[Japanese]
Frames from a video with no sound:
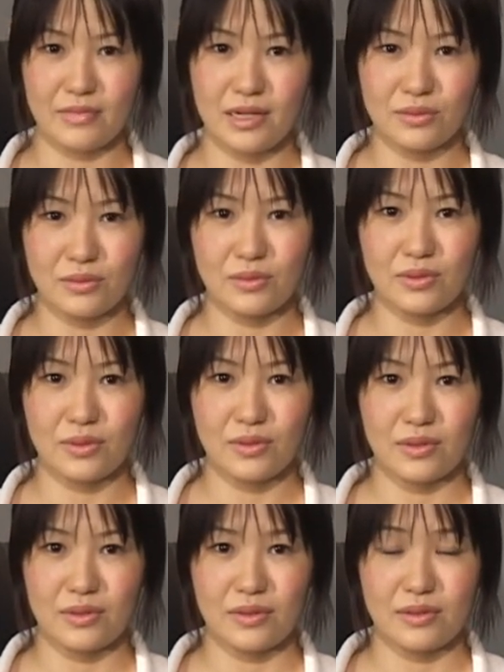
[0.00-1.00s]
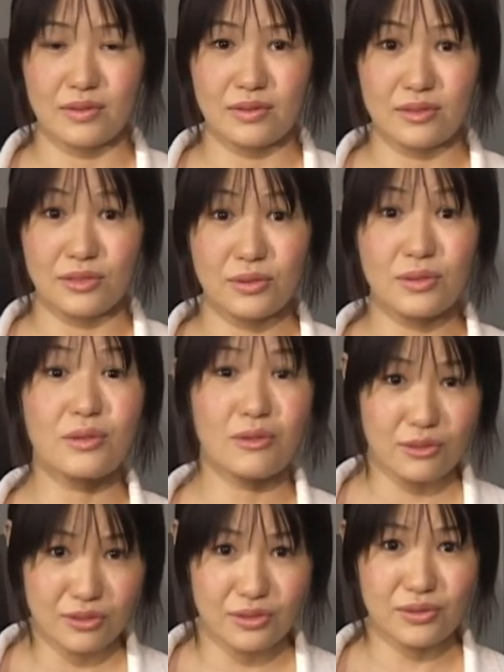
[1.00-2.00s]
あの収録
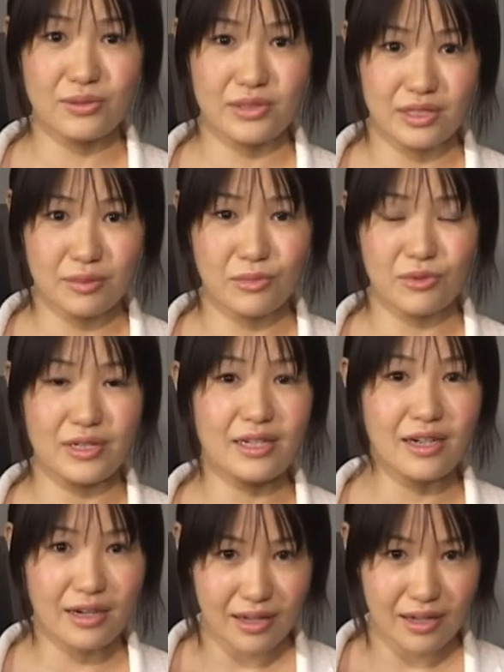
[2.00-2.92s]
をする時にもう絵が